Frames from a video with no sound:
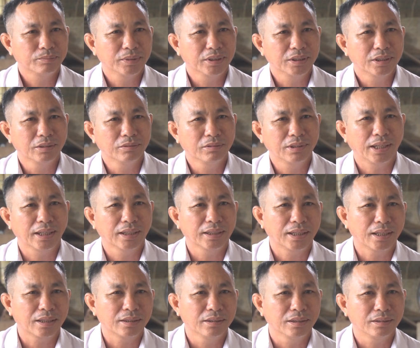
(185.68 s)
Mình không khai
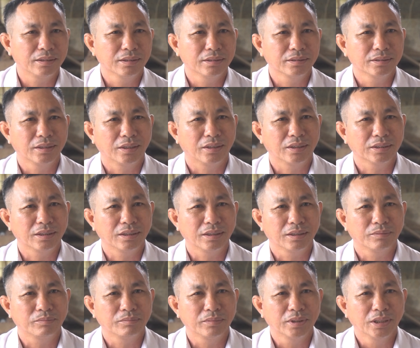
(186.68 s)
thác nước tự do, tức
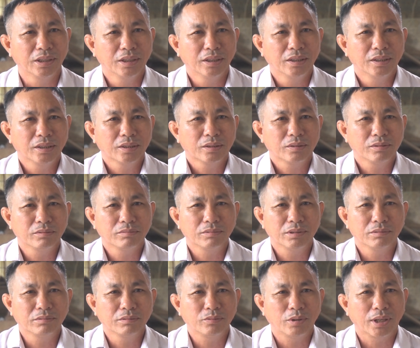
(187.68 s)
là mình
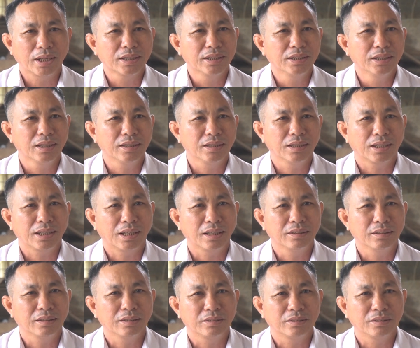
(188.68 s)
cũng không khoan giếng để
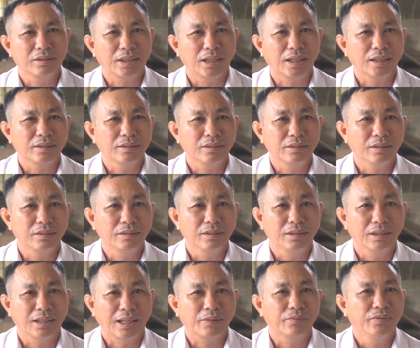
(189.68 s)
khai nước
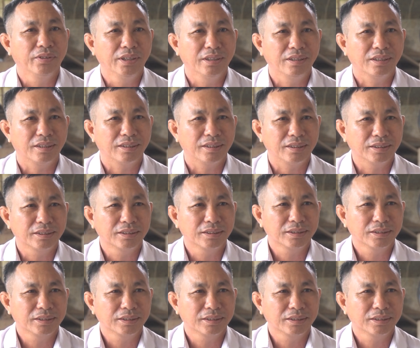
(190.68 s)
lãng phí nữa.